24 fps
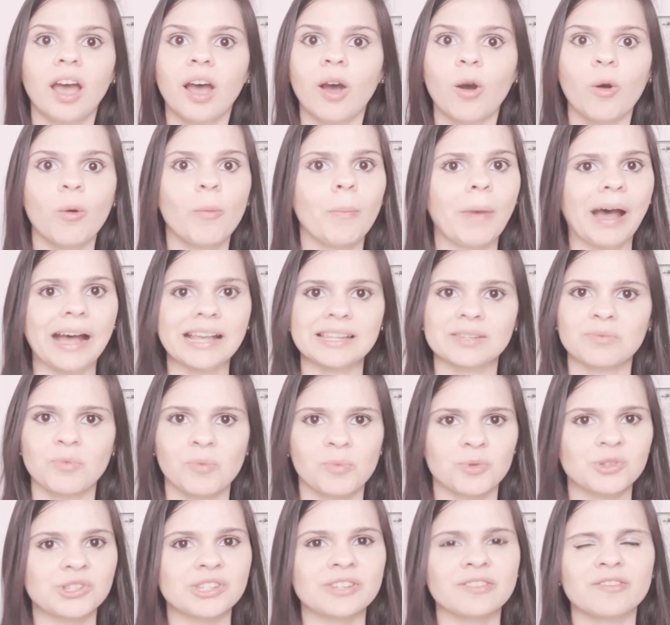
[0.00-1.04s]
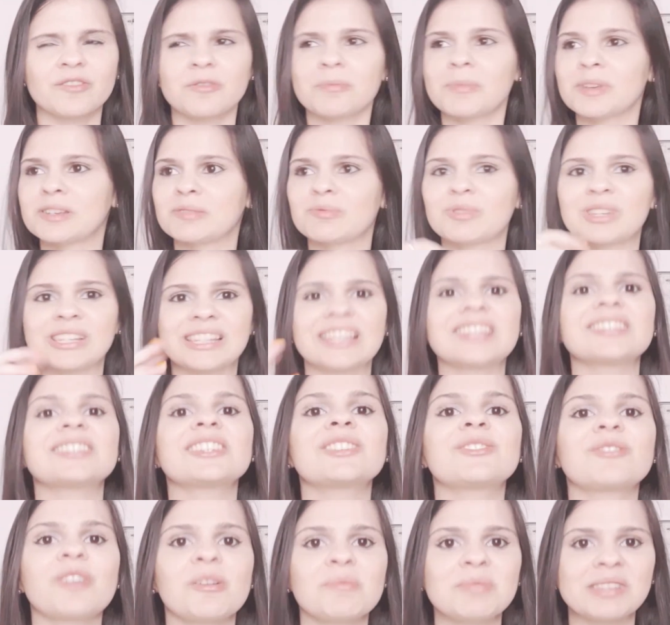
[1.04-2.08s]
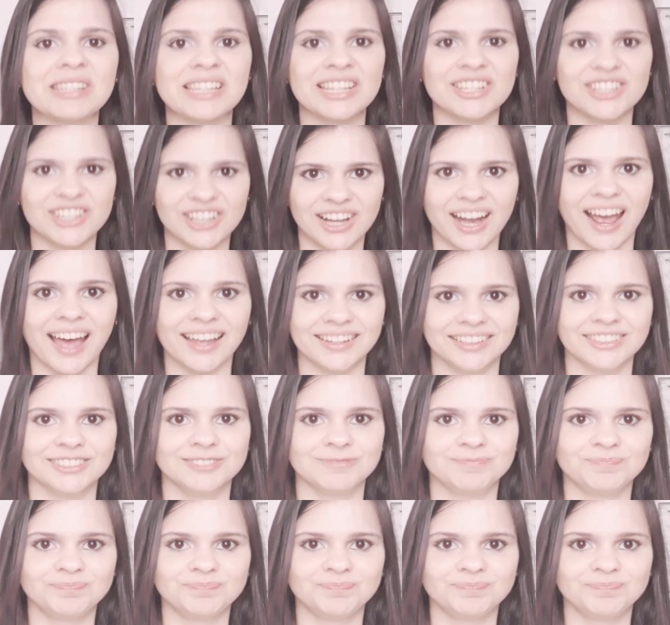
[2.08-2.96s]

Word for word: o máximo possível, mesmo que seja de forma exagerada.